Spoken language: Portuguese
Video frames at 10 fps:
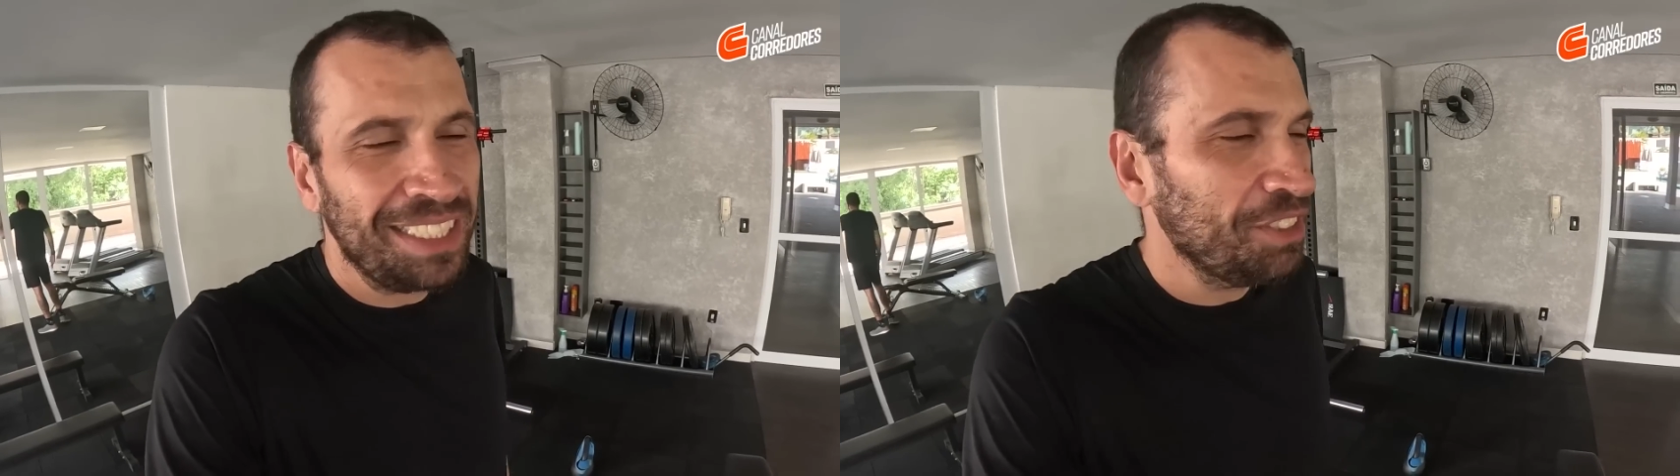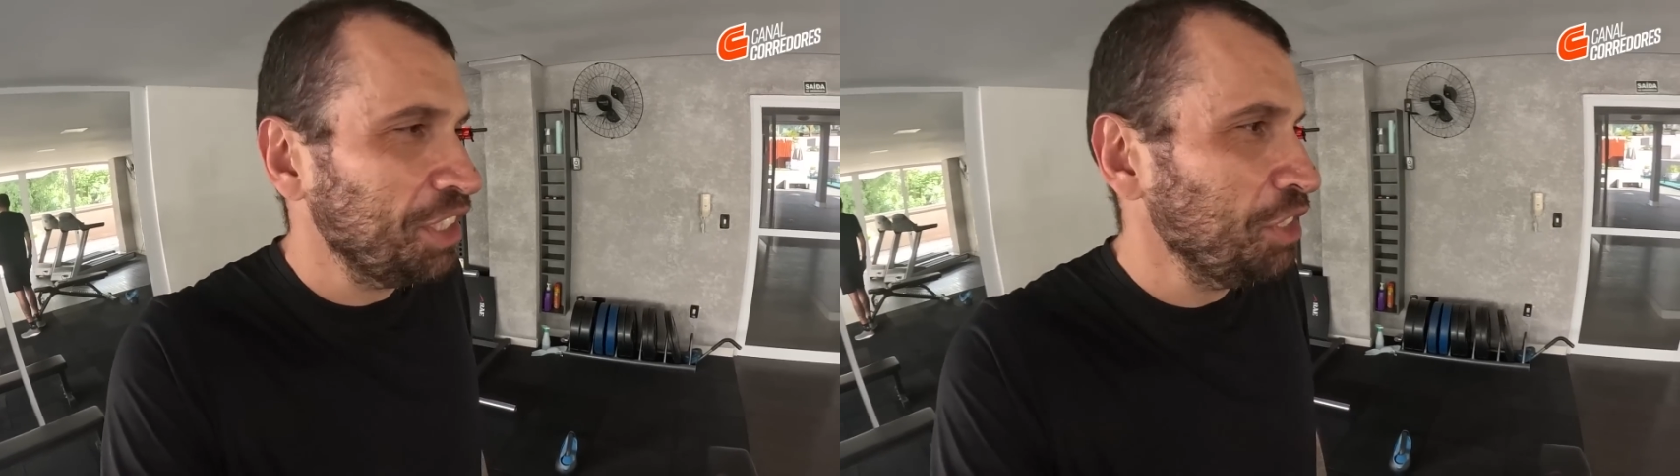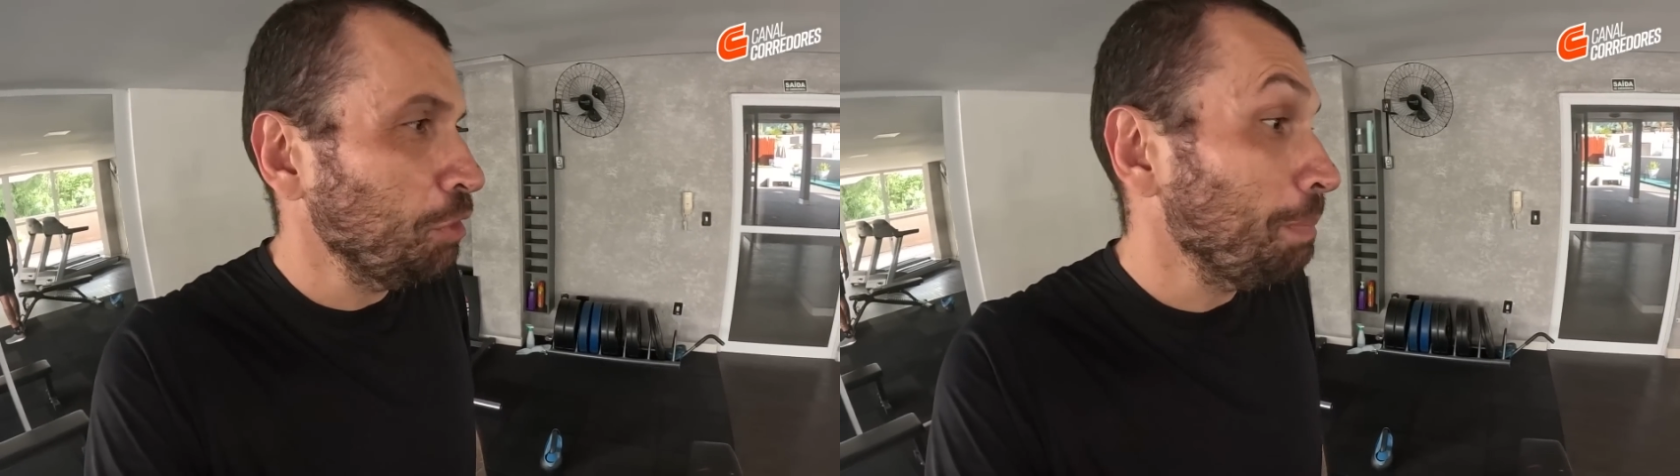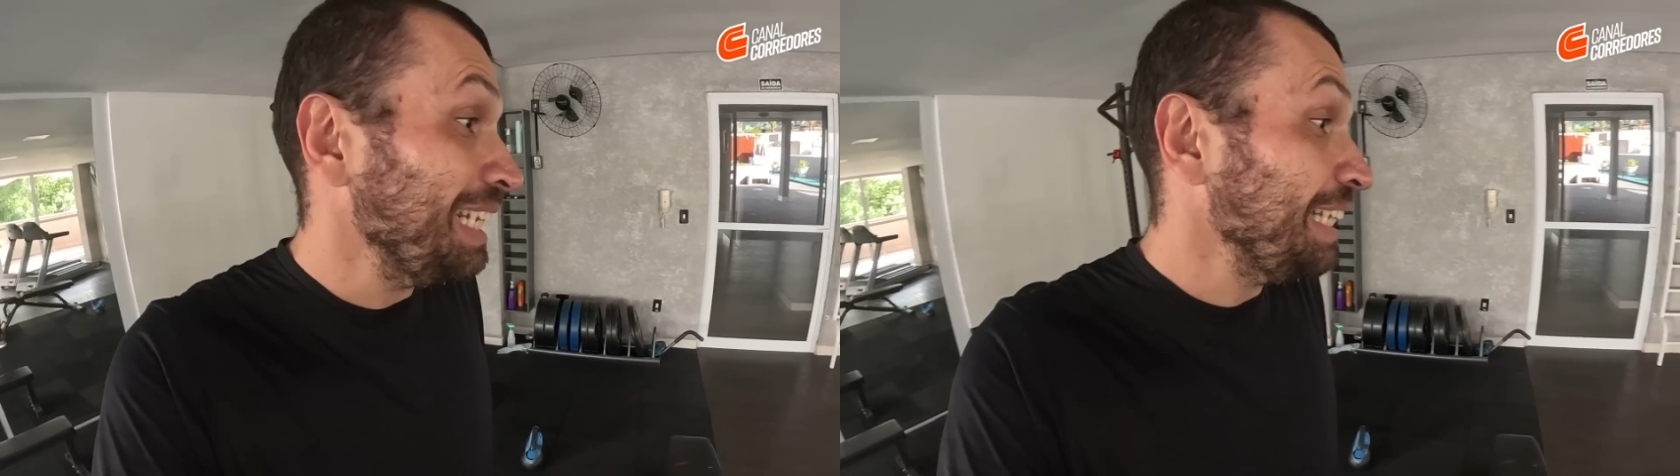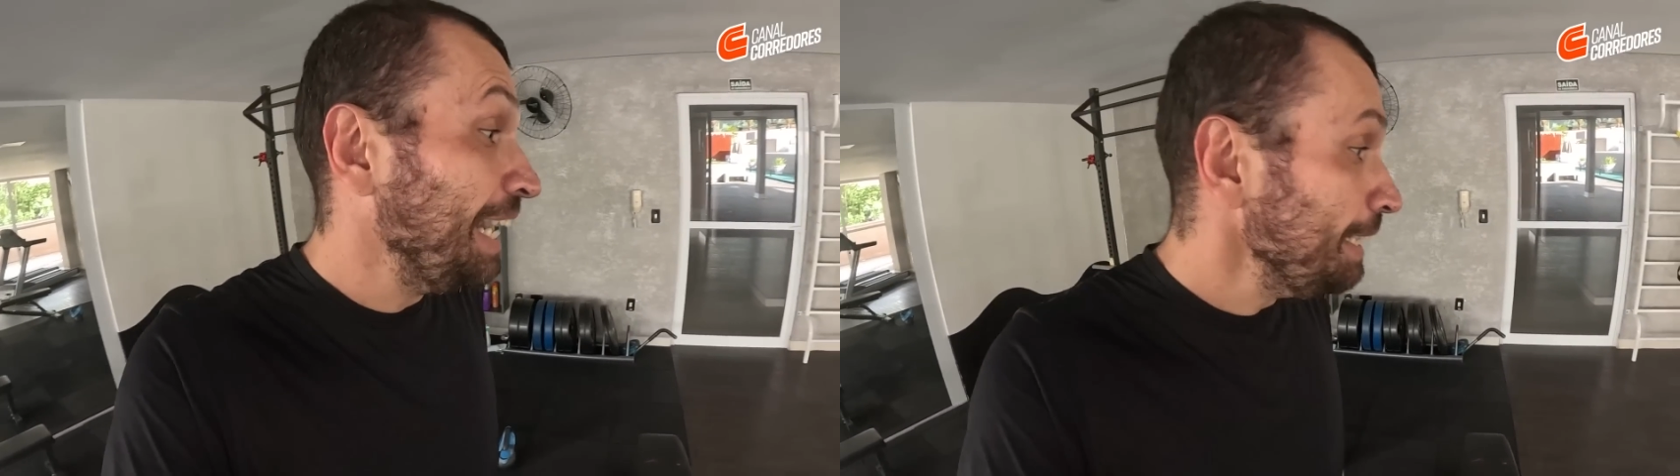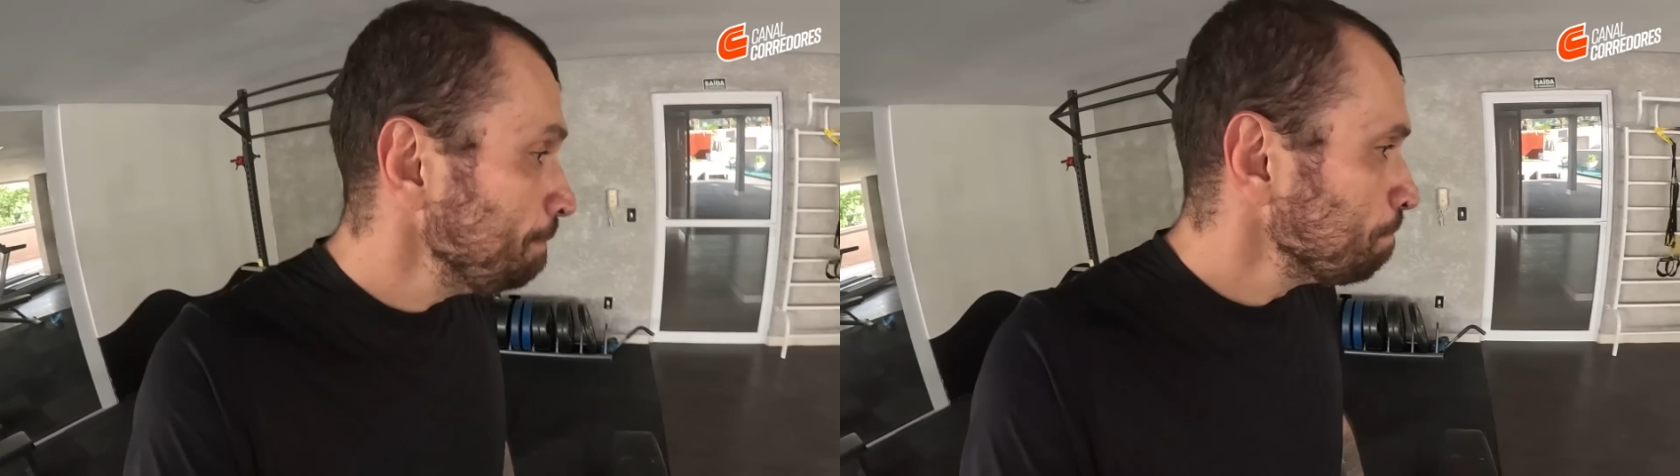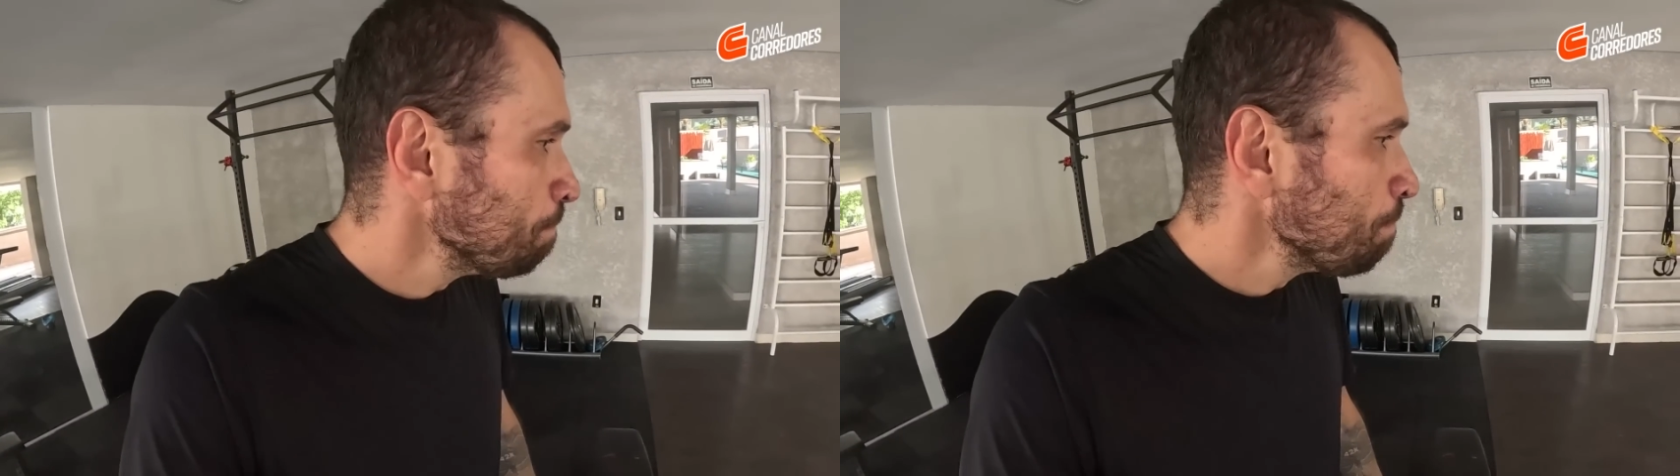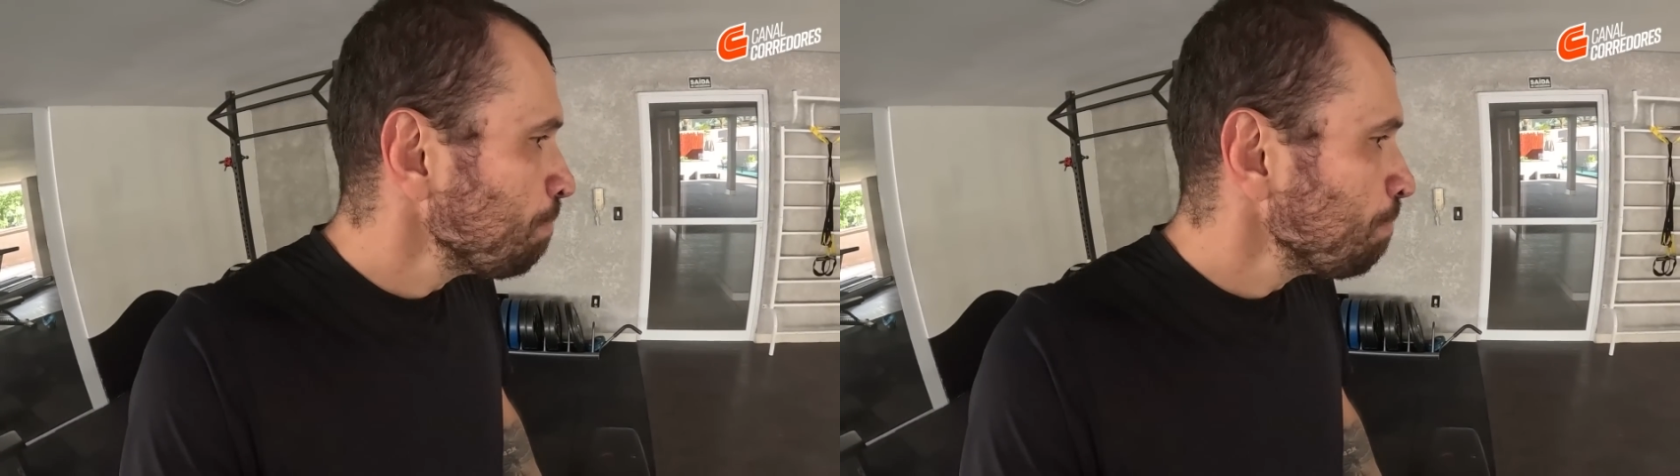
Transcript: senão vocês vão matar.